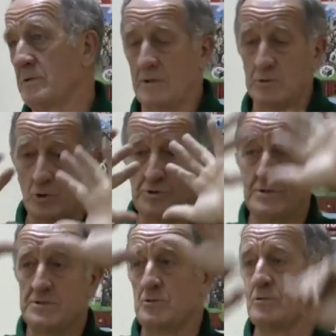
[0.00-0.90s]
над
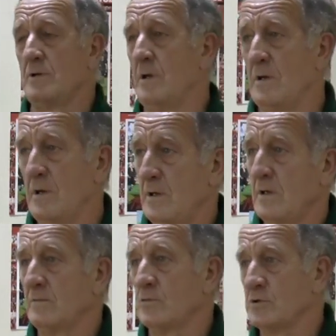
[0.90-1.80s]
точностью,
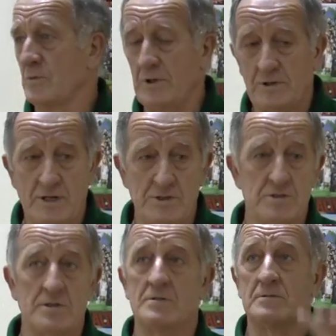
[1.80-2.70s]
потому что
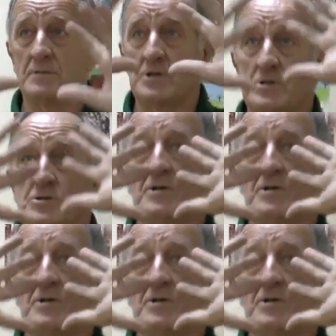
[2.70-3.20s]
передача, значит,